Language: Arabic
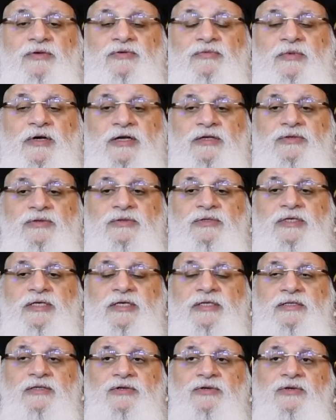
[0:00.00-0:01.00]

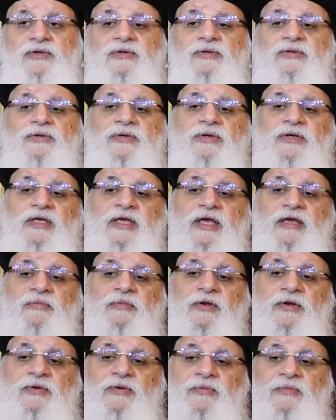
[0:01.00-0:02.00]
ومخطوطين يخرج
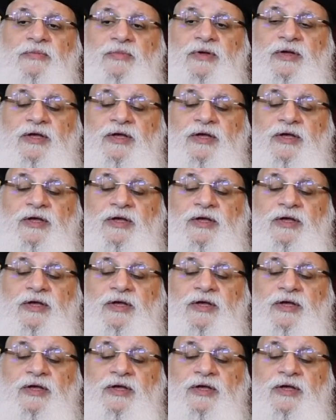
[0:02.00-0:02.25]
يقابلهم